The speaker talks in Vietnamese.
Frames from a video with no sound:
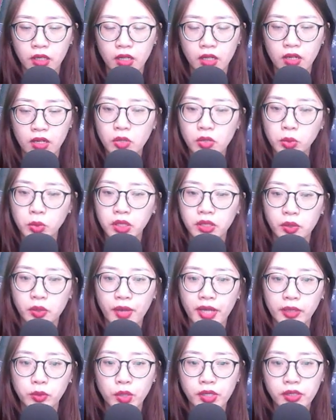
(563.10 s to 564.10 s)
Lúc Thượng
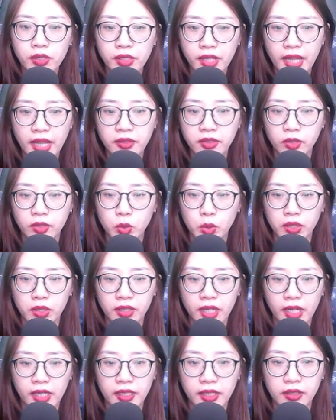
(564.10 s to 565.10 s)
quan Tuyết nghe được chuyện
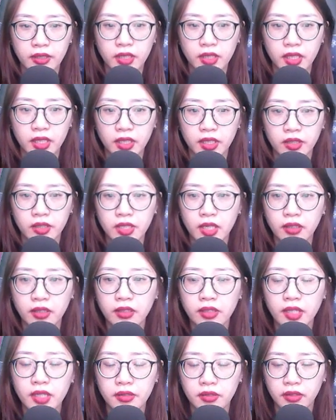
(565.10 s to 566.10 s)
này thì chấn
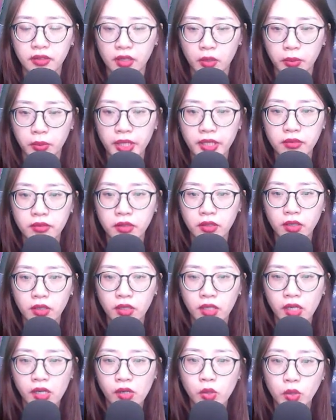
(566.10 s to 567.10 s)
kinh không ít.
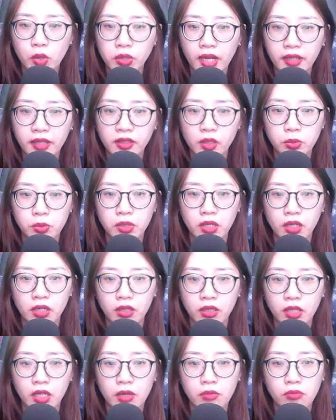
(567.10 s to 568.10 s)
Cô ta không ngờ
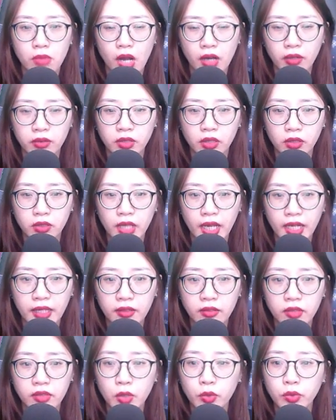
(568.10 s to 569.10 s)
bọn Tử Thanh
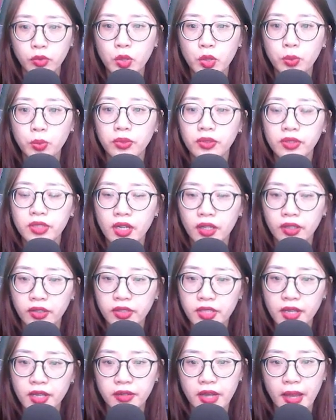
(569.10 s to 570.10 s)
thiếu chút chơi
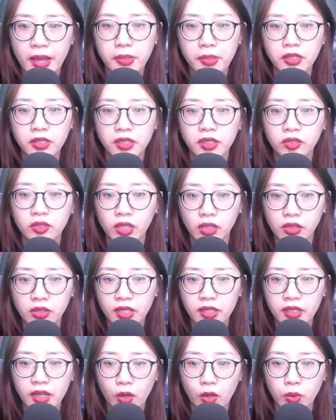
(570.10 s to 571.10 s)
chết đám người Tử
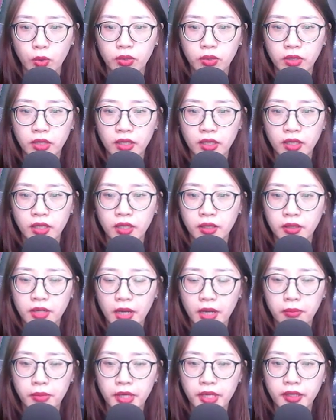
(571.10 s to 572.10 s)
Y Hầu.
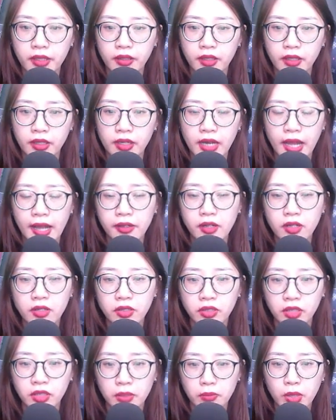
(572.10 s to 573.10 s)
Đặc biệt là có
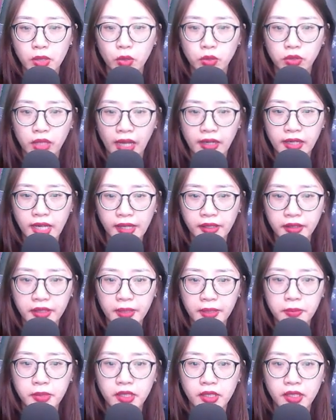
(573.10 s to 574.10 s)
người miêu tả lại
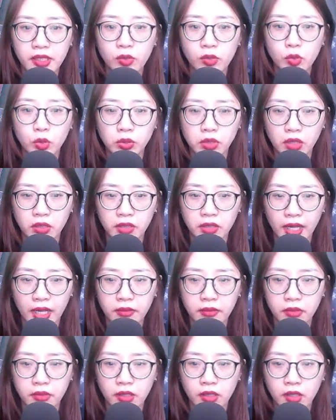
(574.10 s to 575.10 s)
kiếm kia của Tử Thanh.
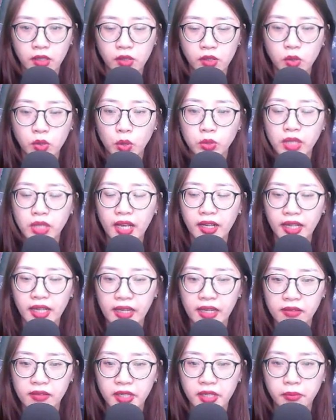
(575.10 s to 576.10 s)
Cô ta
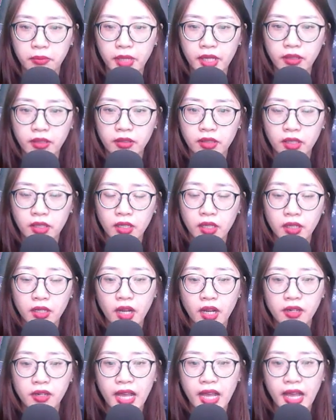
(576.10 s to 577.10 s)
nghe liền biết
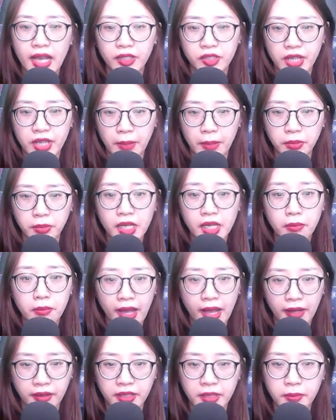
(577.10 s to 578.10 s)
đó là Trảm Thiên
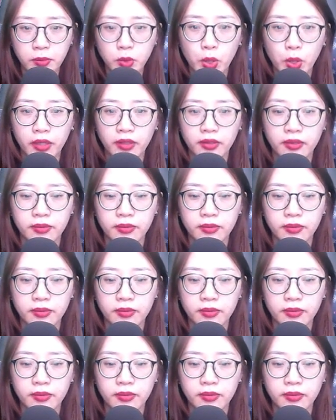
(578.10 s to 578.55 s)
Bạc kiếm thuật.